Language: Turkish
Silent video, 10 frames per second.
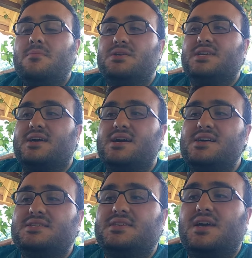Mesela
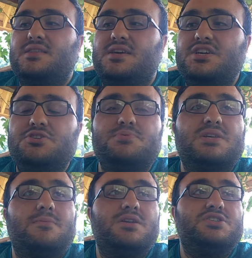Galatasaray'da hiçbir
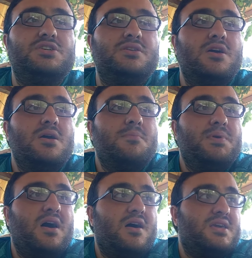zaman için
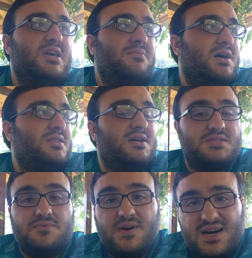bir hakem
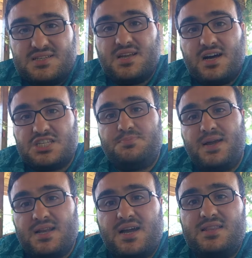hatası varsa
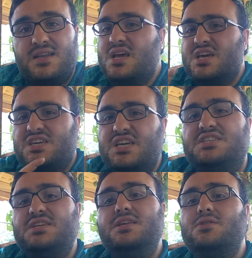hasbel kader
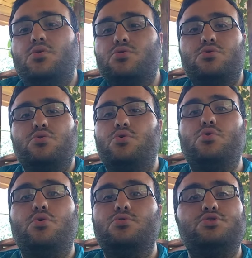kesinlikle o günkü
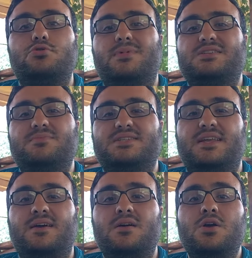oyun konuşulmaz
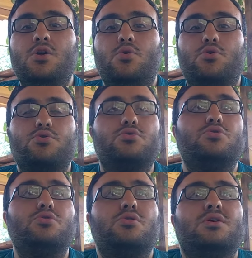mesela. O
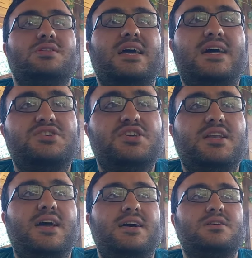günkü
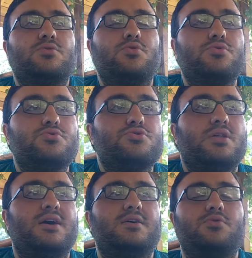tercihler,
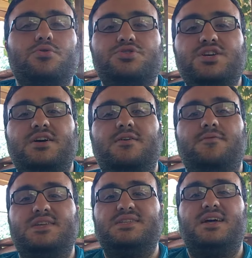oyuncular,
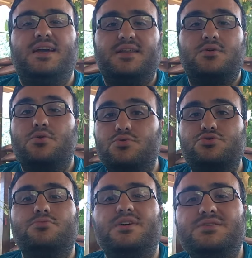hoca vesaire
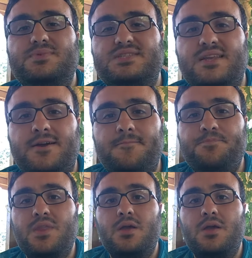konuşulmaz mesela.